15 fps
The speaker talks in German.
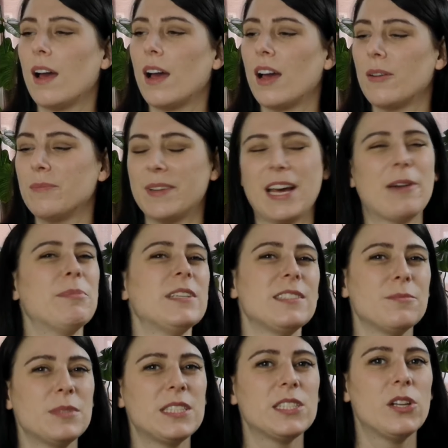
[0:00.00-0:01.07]
Ähm, da habe ich
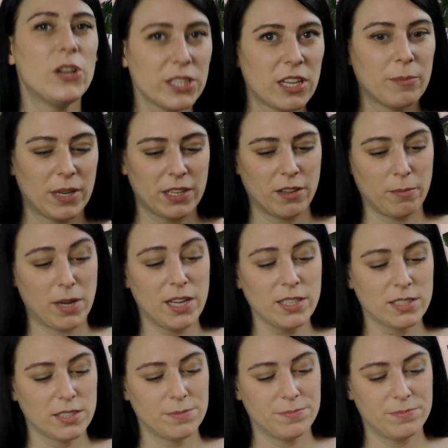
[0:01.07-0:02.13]
nämlich die Löcher
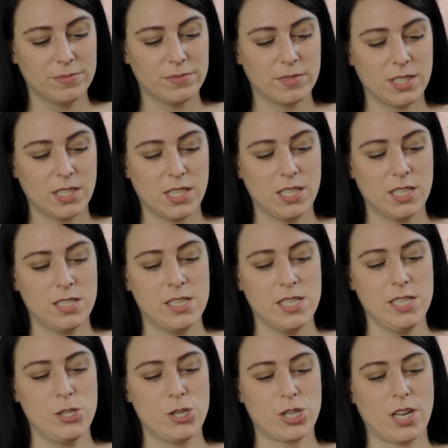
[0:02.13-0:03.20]
mitgemacht in
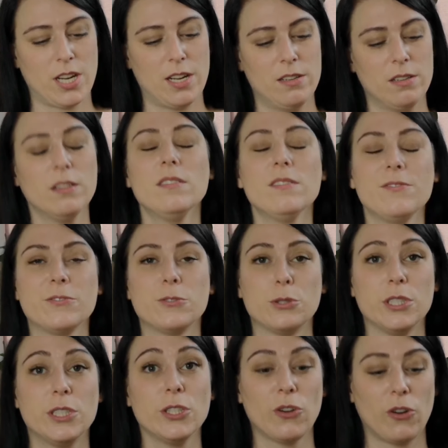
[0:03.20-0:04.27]
die Schale für
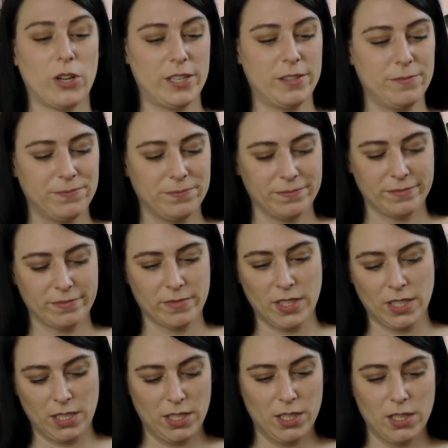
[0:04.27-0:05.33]
die Knollen.
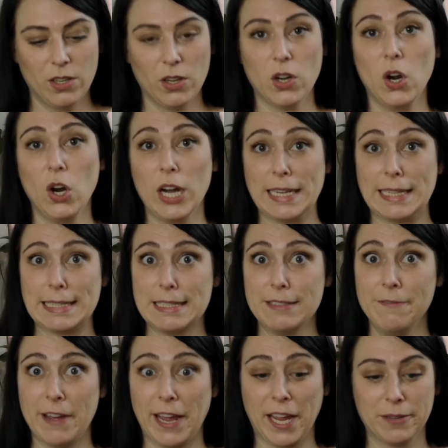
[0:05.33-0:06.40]
Und jetzt ist
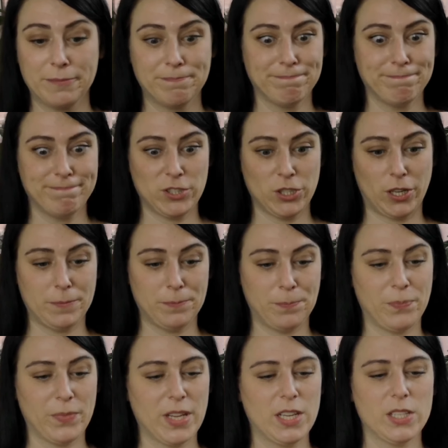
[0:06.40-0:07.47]
sie weg. Tja.
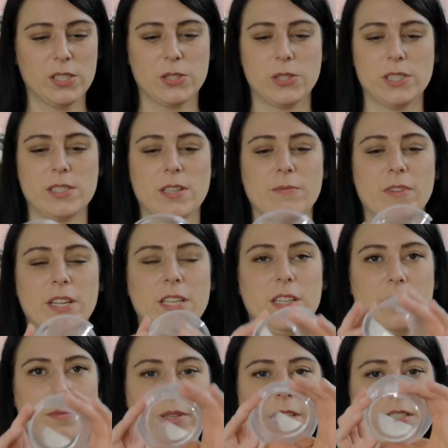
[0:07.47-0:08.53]
So, jetzt haben wir
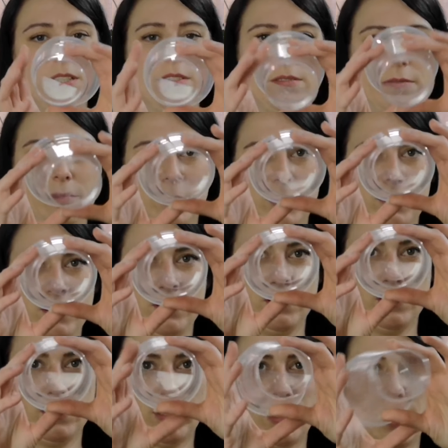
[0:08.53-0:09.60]
hier nämlich ne,
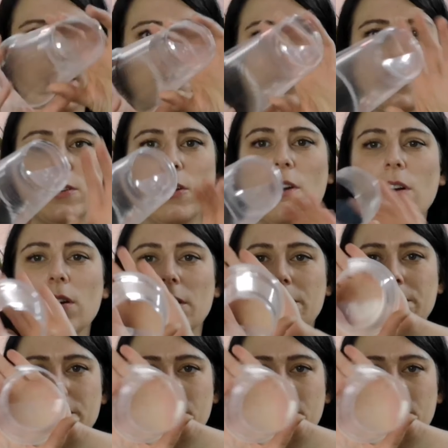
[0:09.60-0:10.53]
so ein halbes Loch.